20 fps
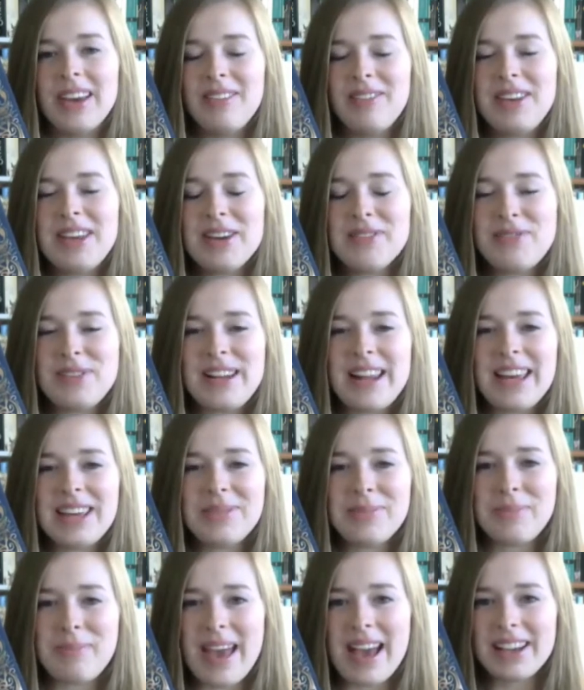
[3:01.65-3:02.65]
Wie ihr
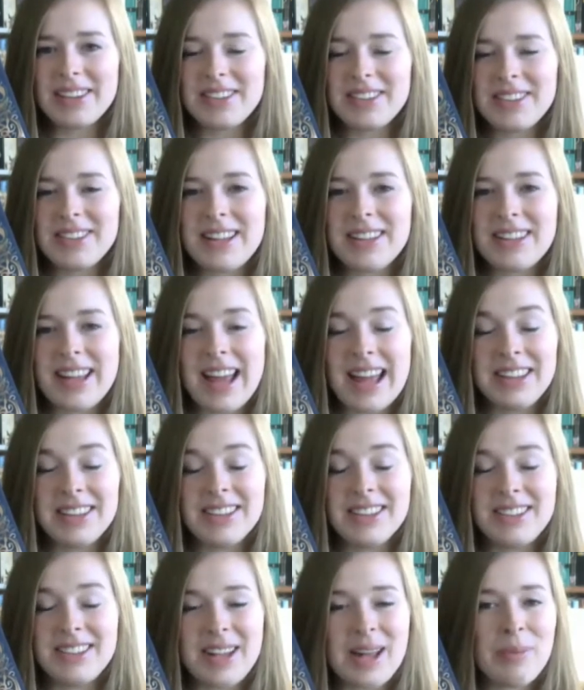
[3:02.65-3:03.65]
vielleicht merkt, ist das
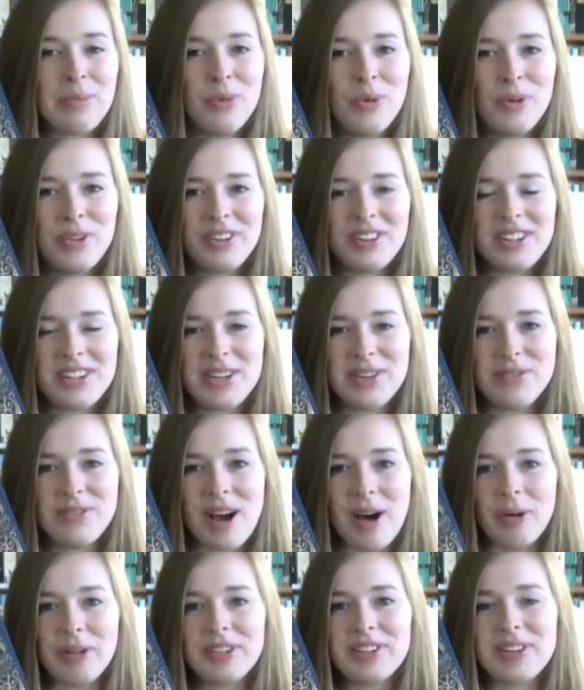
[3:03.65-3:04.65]
Ganze sehr positiv
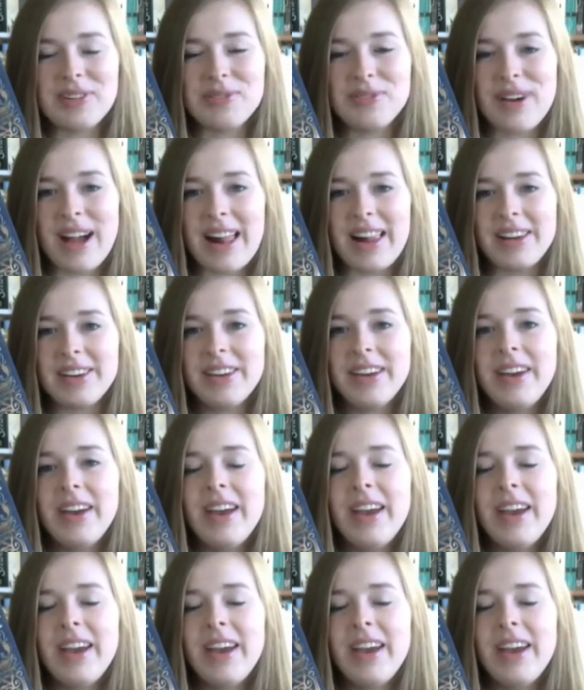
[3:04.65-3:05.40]
ausgefallen.